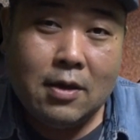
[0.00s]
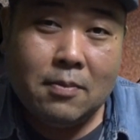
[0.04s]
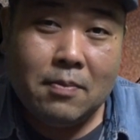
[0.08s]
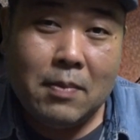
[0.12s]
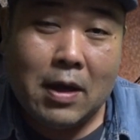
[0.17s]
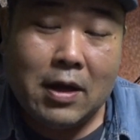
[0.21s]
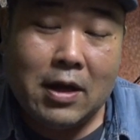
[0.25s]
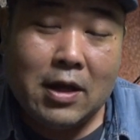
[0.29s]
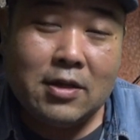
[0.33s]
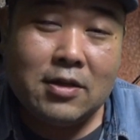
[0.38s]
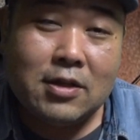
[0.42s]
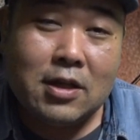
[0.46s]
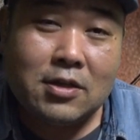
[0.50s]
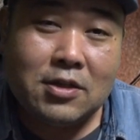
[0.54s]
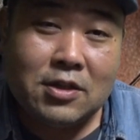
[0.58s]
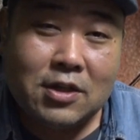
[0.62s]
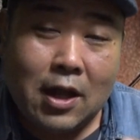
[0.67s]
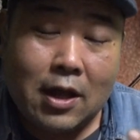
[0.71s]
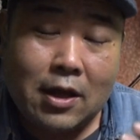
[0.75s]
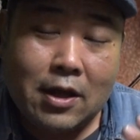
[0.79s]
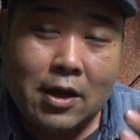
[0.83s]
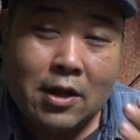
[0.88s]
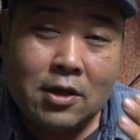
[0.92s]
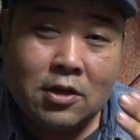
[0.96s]
まあ、連載し
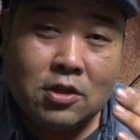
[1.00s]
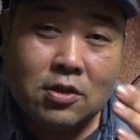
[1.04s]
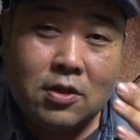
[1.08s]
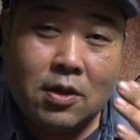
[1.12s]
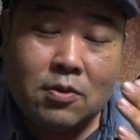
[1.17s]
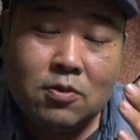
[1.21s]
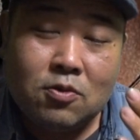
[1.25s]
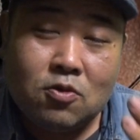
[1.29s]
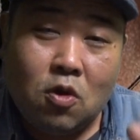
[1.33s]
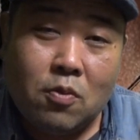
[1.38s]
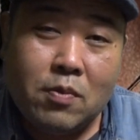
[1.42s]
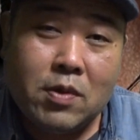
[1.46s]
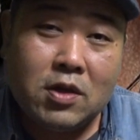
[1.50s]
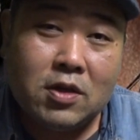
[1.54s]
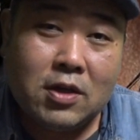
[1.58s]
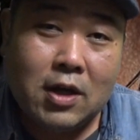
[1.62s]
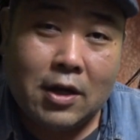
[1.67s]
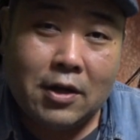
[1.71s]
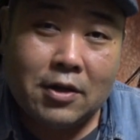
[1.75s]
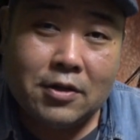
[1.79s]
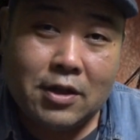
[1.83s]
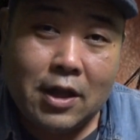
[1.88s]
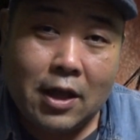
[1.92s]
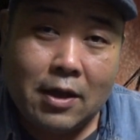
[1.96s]
た エスエフ コミック
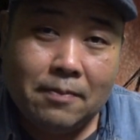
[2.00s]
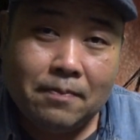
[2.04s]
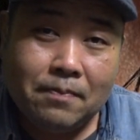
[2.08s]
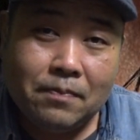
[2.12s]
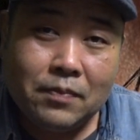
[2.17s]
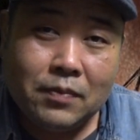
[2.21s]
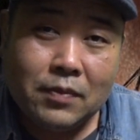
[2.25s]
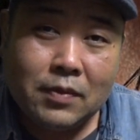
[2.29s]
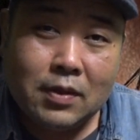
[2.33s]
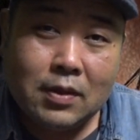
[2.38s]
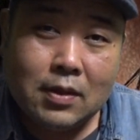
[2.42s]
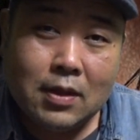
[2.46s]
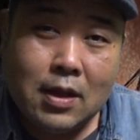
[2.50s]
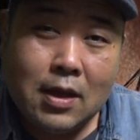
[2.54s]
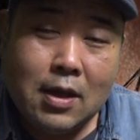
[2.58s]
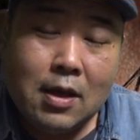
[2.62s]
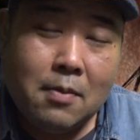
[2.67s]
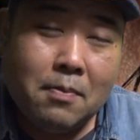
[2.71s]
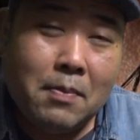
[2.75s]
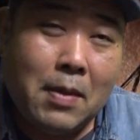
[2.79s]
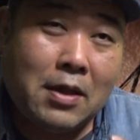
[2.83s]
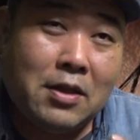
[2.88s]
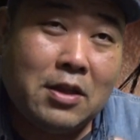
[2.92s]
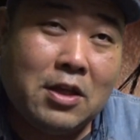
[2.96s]
なんですね。
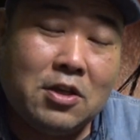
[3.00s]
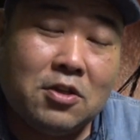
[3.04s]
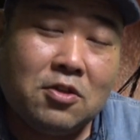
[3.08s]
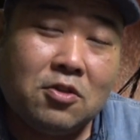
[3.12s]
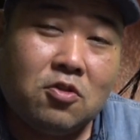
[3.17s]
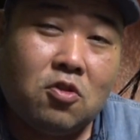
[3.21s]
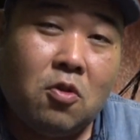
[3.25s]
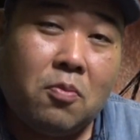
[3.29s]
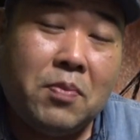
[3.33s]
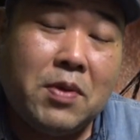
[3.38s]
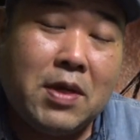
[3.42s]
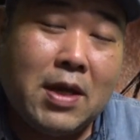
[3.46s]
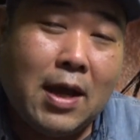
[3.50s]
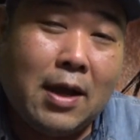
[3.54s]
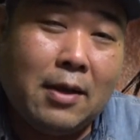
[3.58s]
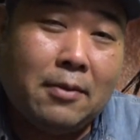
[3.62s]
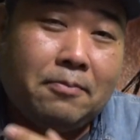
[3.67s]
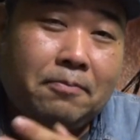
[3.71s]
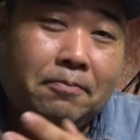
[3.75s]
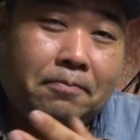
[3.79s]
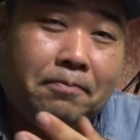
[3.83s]
まあ、ディストピア、